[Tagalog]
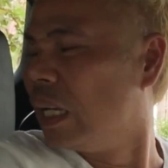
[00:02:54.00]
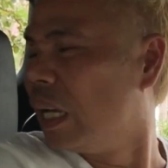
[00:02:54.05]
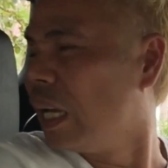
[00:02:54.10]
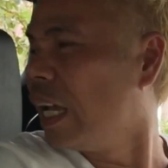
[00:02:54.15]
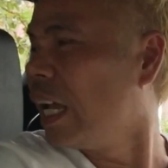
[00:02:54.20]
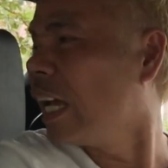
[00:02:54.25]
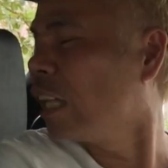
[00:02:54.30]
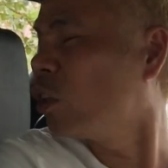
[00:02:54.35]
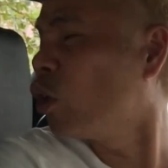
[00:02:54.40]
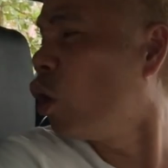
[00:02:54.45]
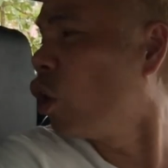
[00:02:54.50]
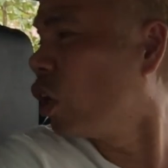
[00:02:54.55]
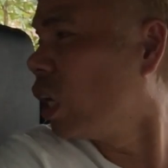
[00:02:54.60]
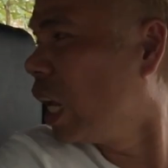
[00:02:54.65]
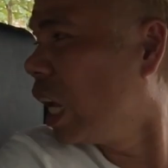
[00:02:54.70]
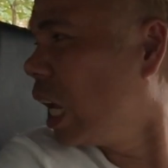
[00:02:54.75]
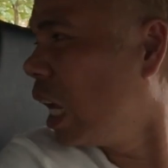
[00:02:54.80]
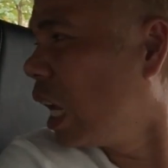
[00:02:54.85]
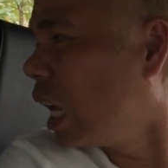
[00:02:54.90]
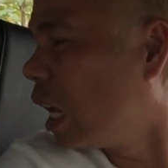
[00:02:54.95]
Eh,
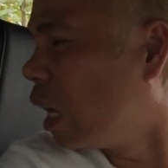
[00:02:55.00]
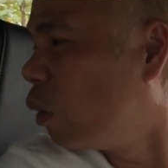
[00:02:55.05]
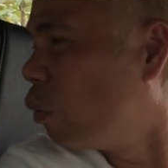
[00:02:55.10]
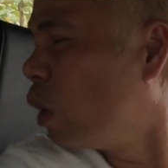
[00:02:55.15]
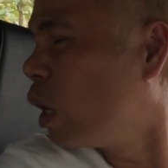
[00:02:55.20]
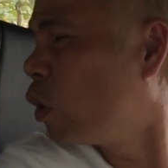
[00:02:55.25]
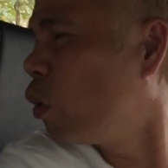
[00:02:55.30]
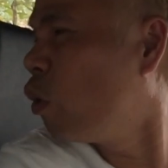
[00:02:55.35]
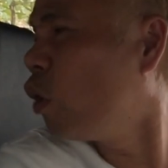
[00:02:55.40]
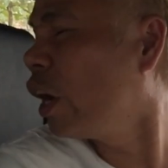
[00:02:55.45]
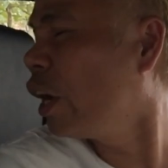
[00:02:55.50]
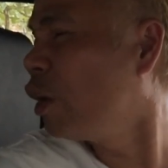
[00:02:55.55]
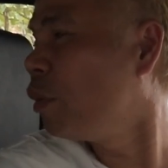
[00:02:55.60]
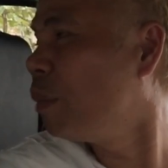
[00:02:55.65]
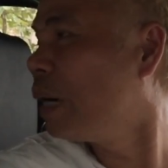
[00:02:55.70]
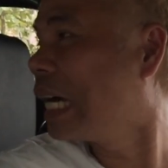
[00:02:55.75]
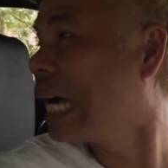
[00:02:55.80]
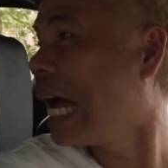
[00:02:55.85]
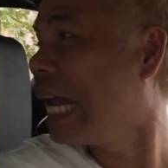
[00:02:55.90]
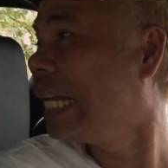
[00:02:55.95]
attorney, wag ho kayo
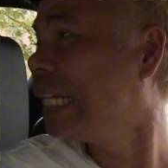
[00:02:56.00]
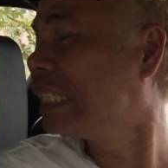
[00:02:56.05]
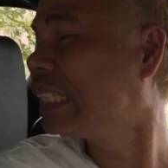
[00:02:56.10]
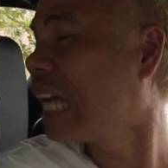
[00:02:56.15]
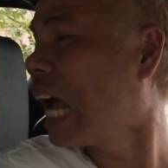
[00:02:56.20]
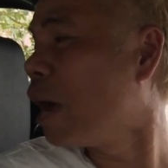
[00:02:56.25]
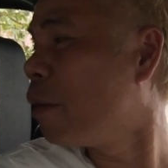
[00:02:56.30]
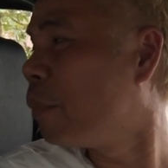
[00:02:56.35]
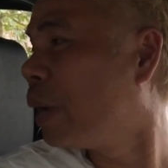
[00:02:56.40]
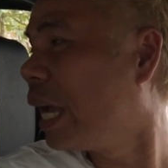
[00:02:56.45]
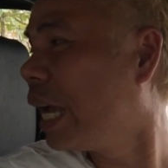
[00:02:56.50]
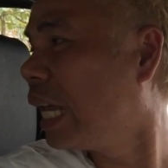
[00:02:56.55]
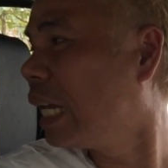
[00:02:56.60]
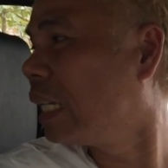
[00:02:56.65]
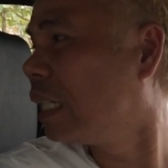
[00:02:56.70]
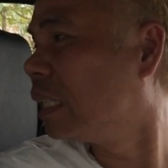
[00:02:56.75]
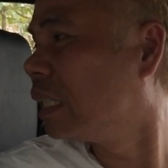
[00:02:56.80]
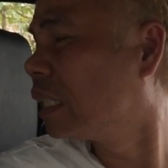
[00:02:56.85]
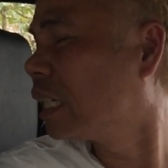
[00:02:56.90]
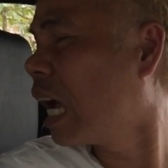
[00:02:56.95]
magalit sa
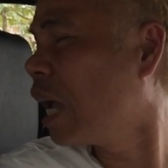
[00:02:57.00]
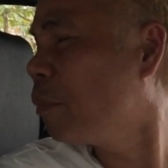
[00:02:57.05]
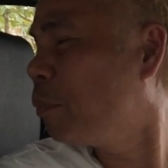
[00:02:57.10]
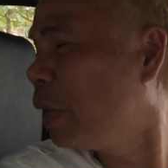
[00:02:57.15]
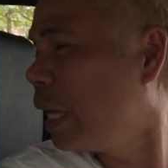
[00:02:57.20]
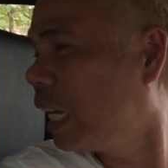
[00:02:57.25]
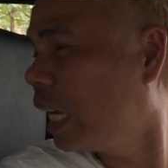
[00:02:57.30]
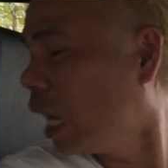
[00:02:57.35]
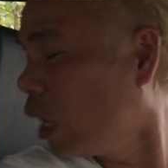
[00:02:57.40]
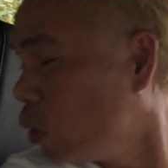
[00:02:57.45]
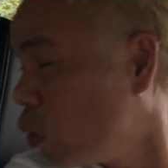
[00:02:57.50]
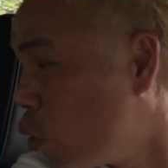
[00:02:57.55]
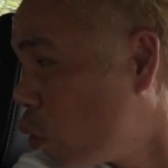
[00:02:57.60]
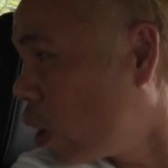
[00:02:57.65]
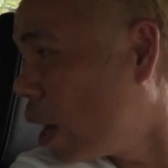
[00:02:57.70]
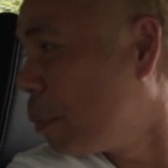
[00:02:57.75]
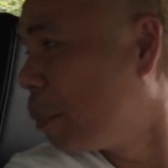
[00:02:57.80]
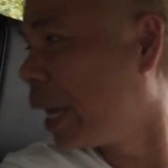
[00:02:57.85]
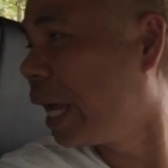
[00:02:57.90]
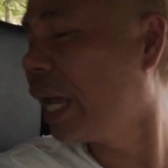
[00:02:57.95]
amin. Kaibigan ho
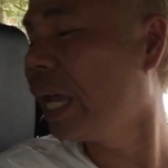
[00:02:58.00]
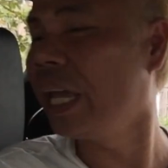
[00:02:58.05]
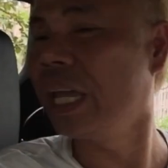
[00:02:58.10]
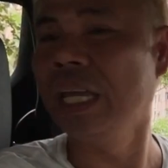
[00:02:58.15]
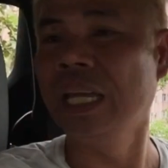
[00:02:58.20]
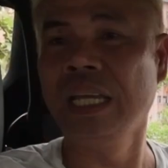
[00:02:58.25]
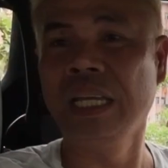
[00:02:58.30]
kami.